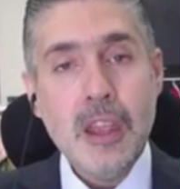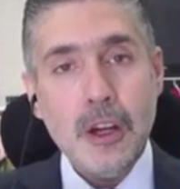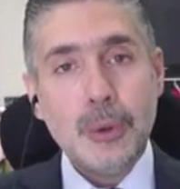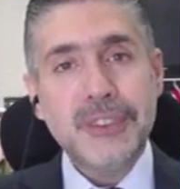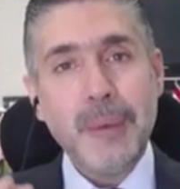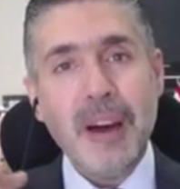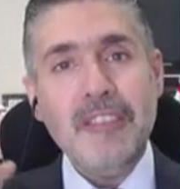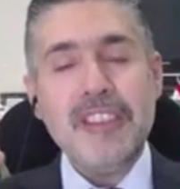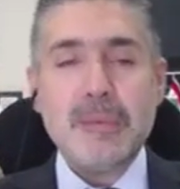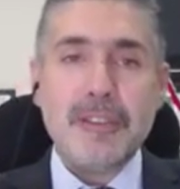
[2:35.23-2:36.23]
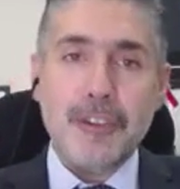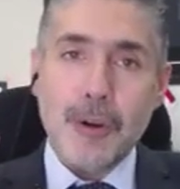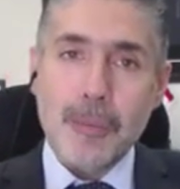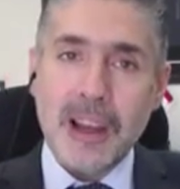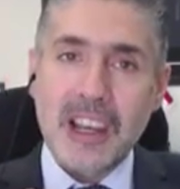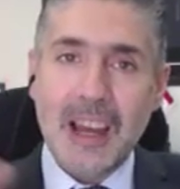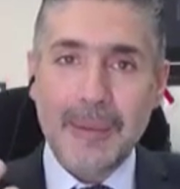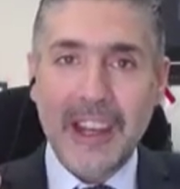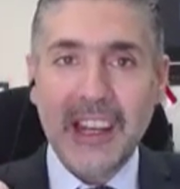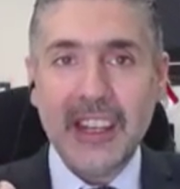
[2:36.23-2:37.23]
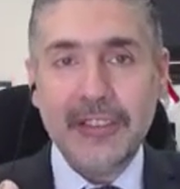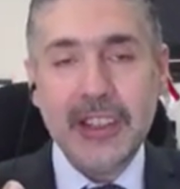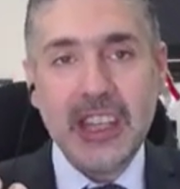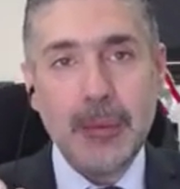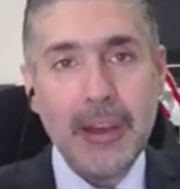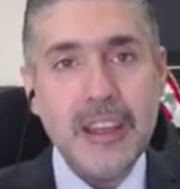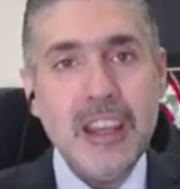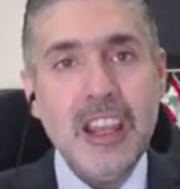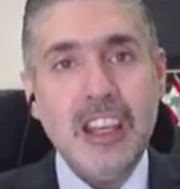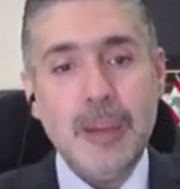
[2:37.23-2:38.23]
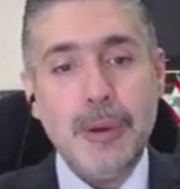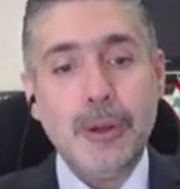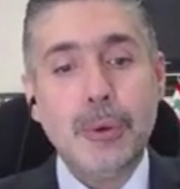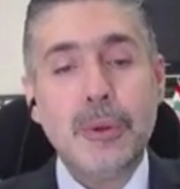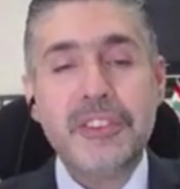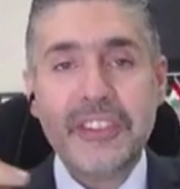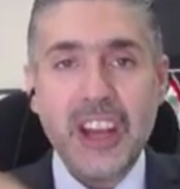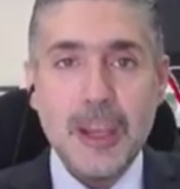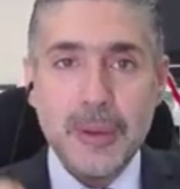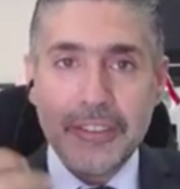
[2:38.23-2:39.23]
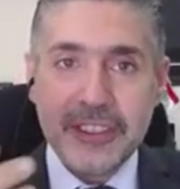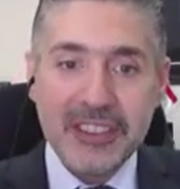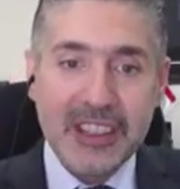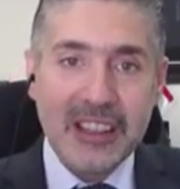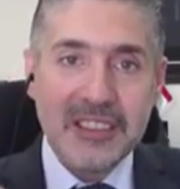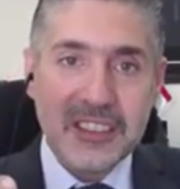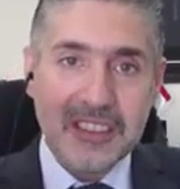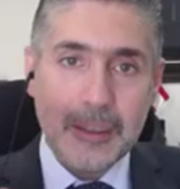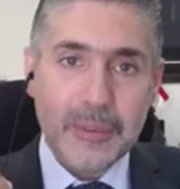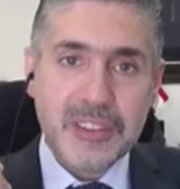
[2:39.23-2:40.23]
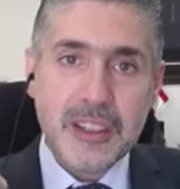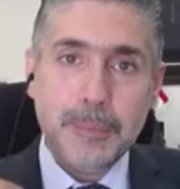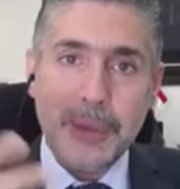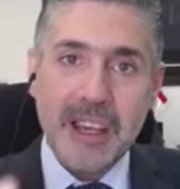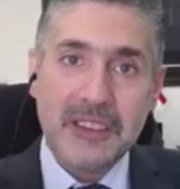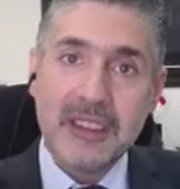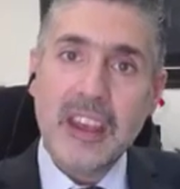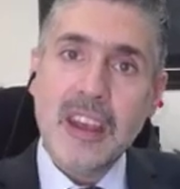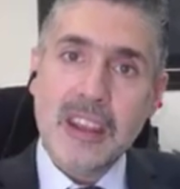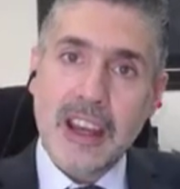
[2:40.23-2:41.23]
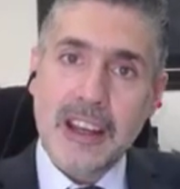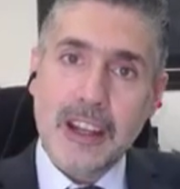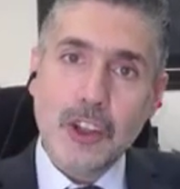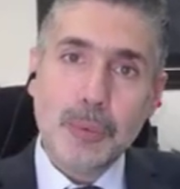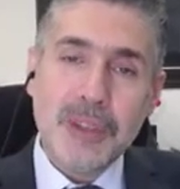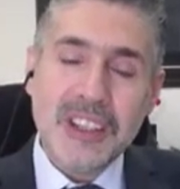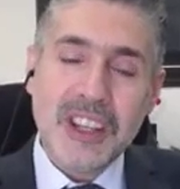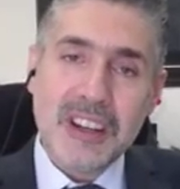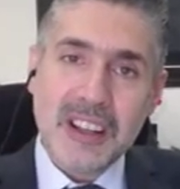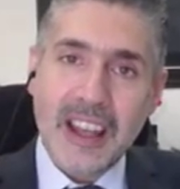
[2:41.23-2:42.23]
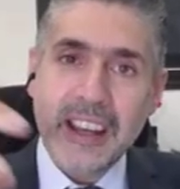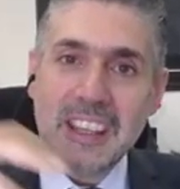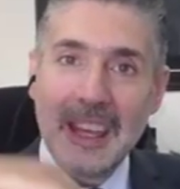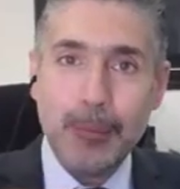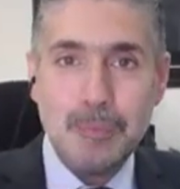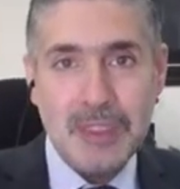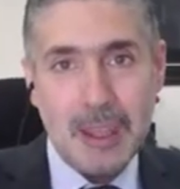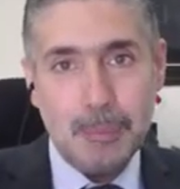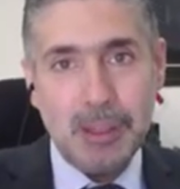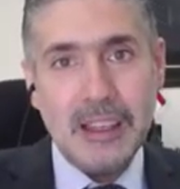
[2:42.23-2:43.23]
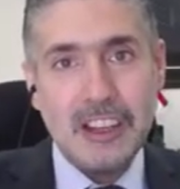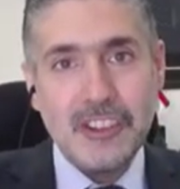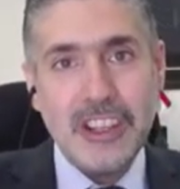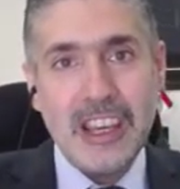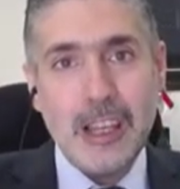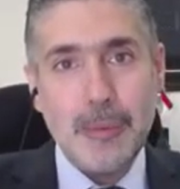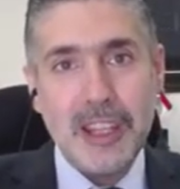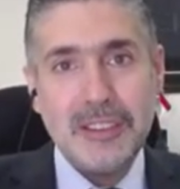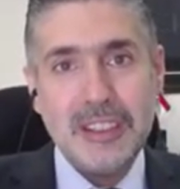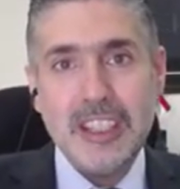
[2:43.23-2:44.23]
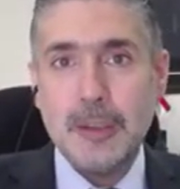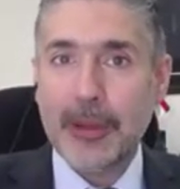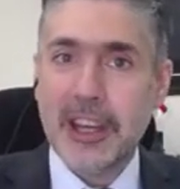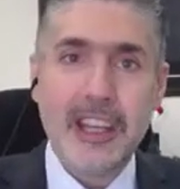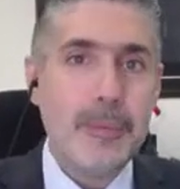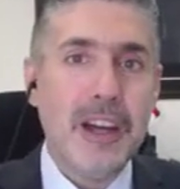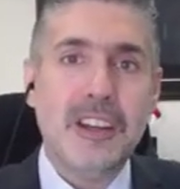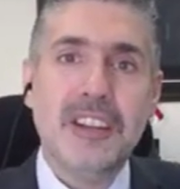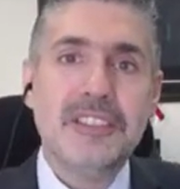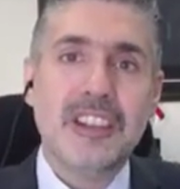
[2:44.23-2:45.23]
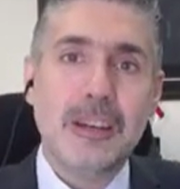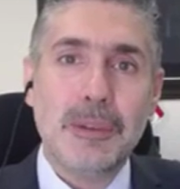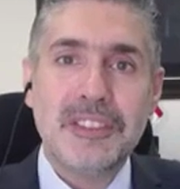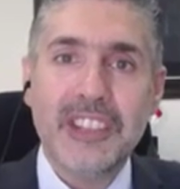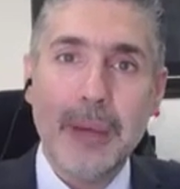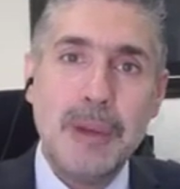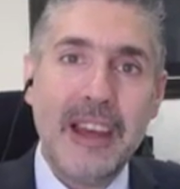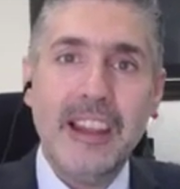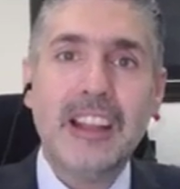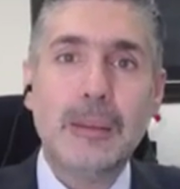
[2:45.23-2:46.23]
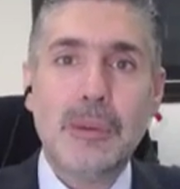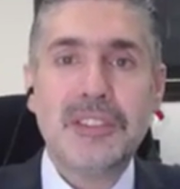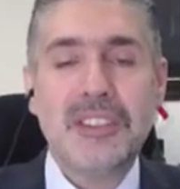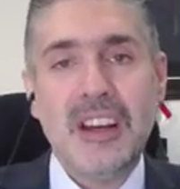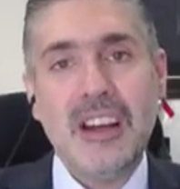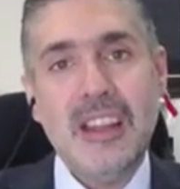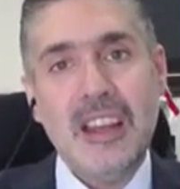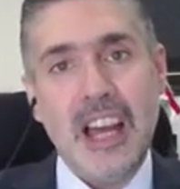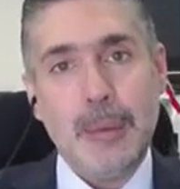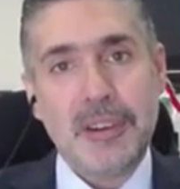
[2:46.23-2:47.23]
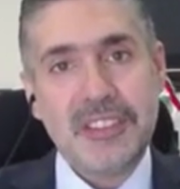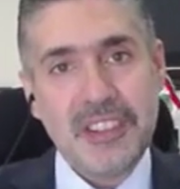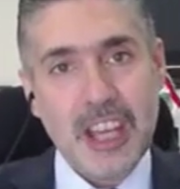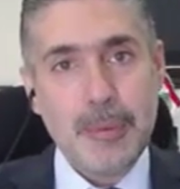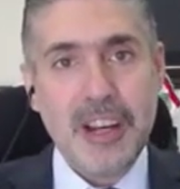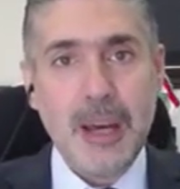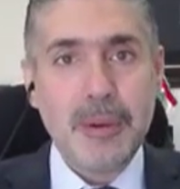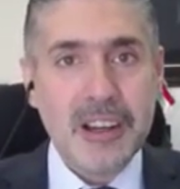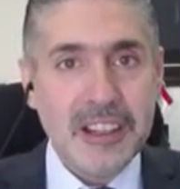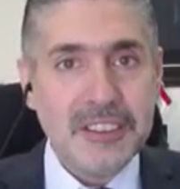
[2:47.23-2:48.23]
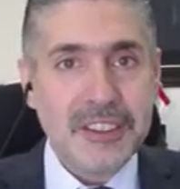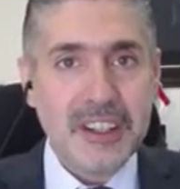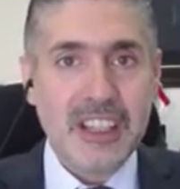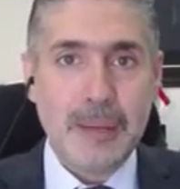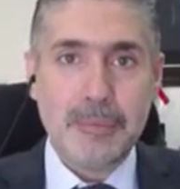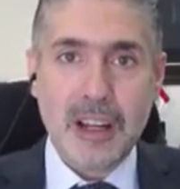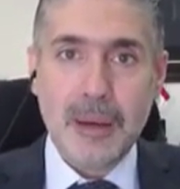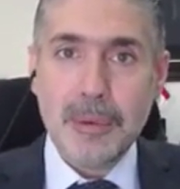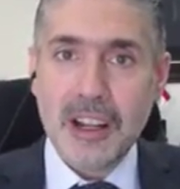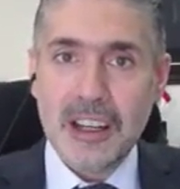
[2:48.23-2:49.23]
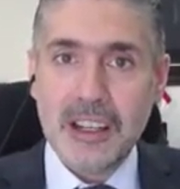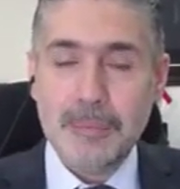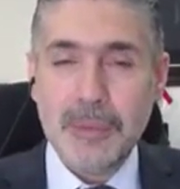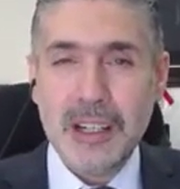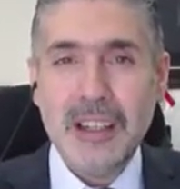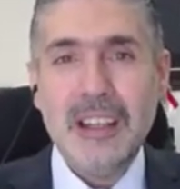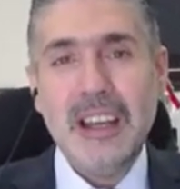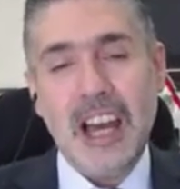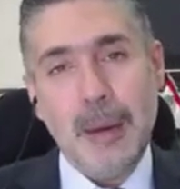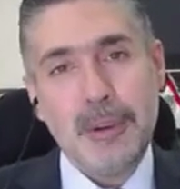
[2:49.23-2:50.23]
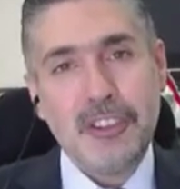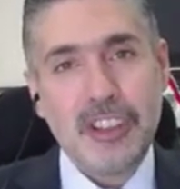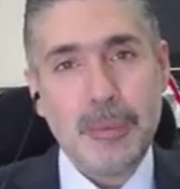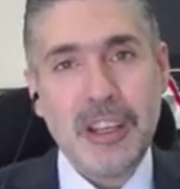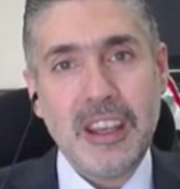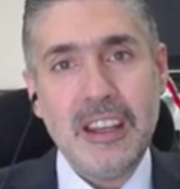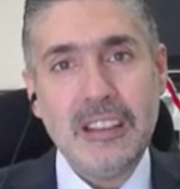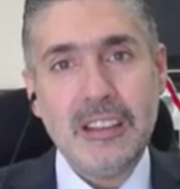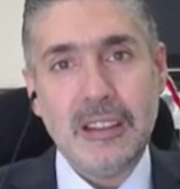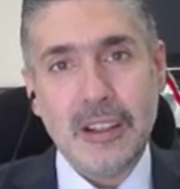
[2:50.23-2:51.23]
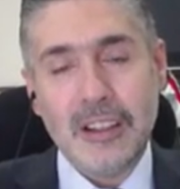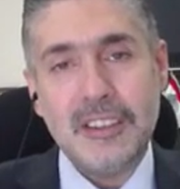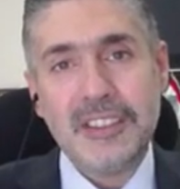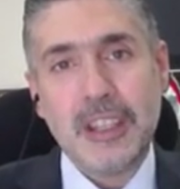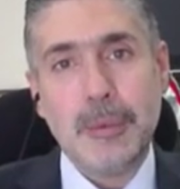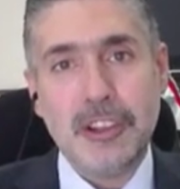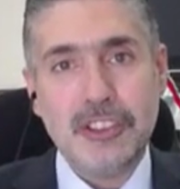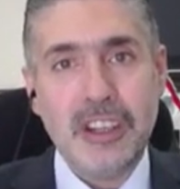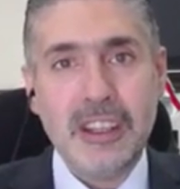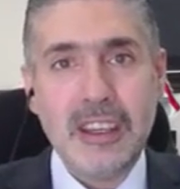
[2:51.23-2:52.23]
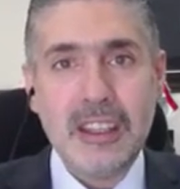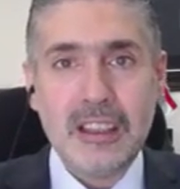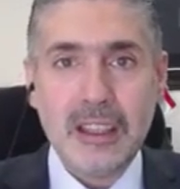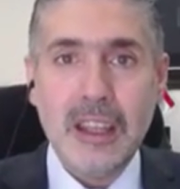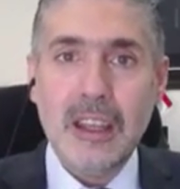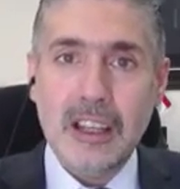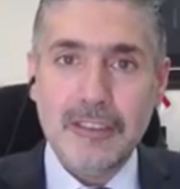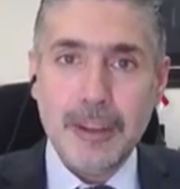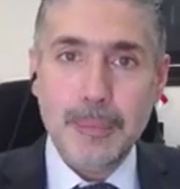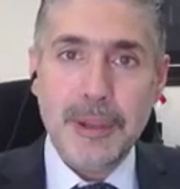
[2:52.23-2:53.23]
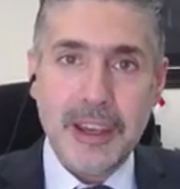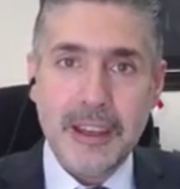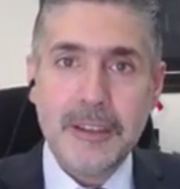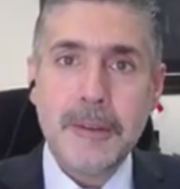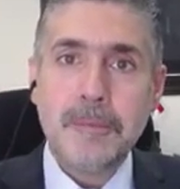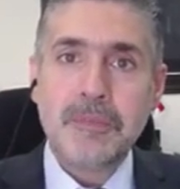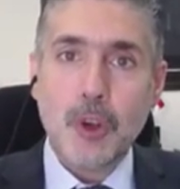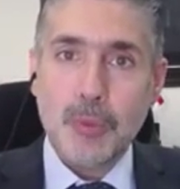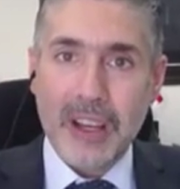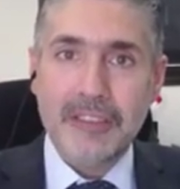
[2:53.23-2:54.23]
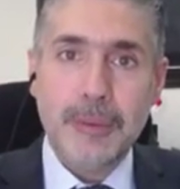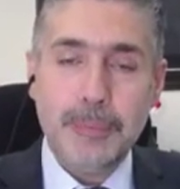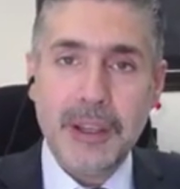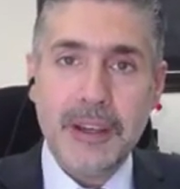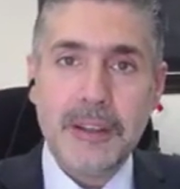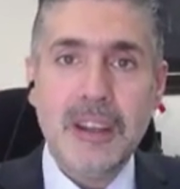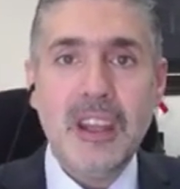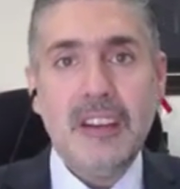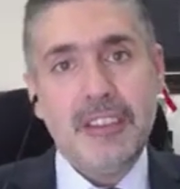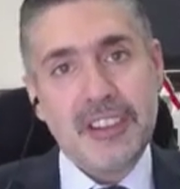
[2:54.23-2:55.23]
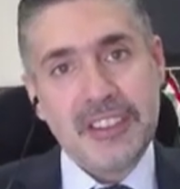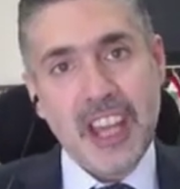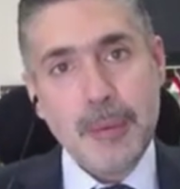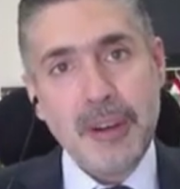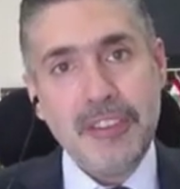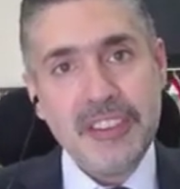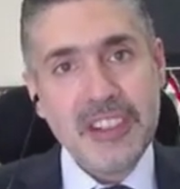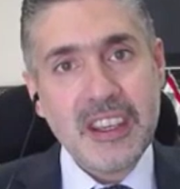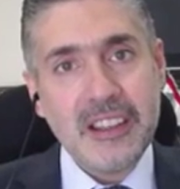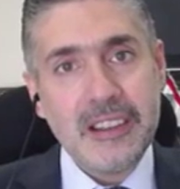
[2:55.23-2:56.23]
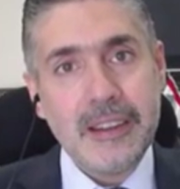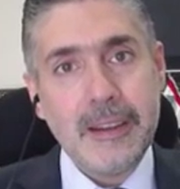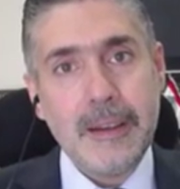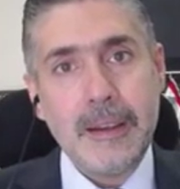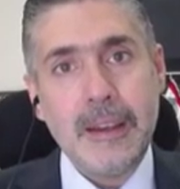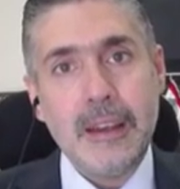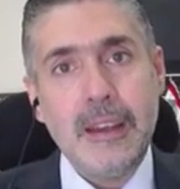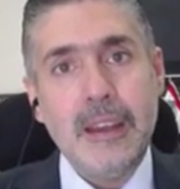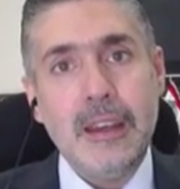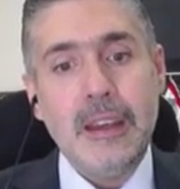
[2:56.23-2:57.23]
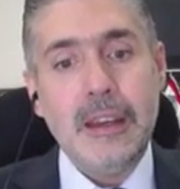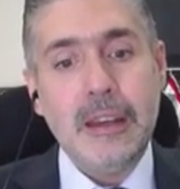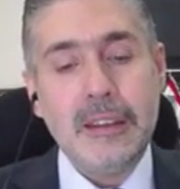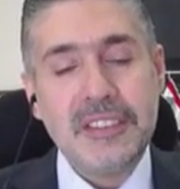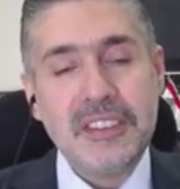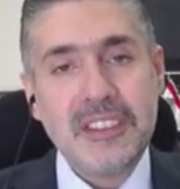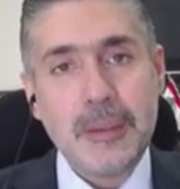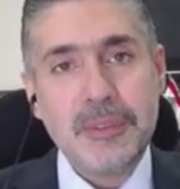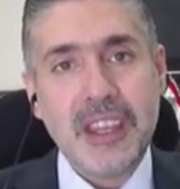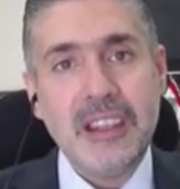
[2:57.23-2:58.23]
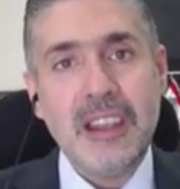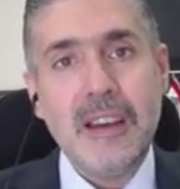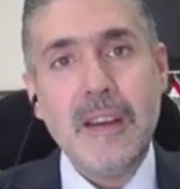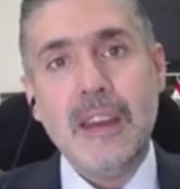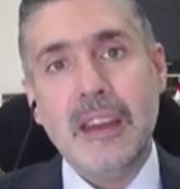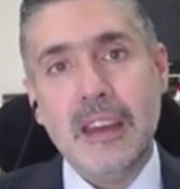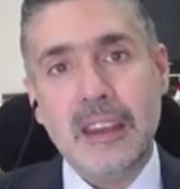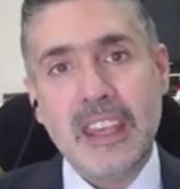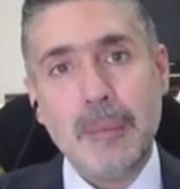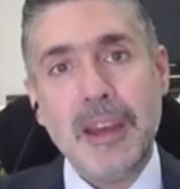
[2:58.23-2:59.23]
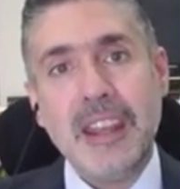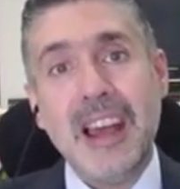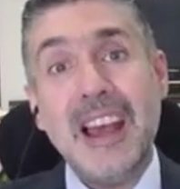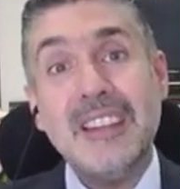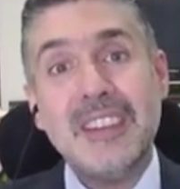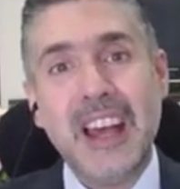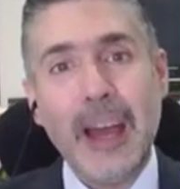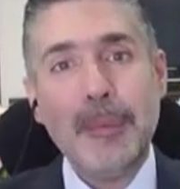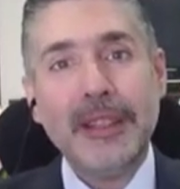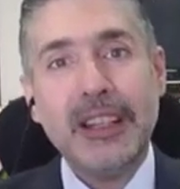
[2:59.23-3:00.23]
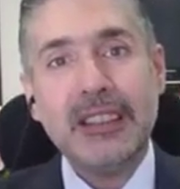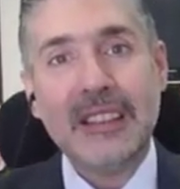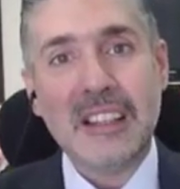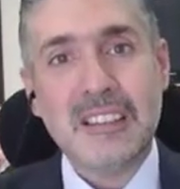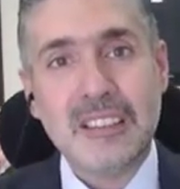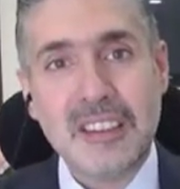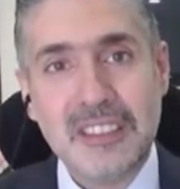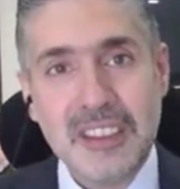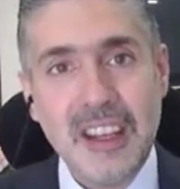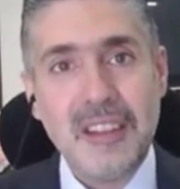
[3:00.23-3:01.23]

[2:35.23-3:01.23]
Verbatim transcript: وطبعا في مفهوم هلا عم ينحكى فيه كمان اللي بيقولوا له السايبر فيزيكال سيستم سي بي اس يعني انه بنقدر نتحكم بالاشياء الماديه يعني بعناصر المصنع بالات المصنع عبر السايبر عبر الانترنت اما عبر اما عبر الشبكات اللي خاصه بهالشركات الفي بي ان وما الفي بي ان فالسايبر فيزيكال آه، آه، سيستمز هلا آه، كمان احد اعمده التصنيع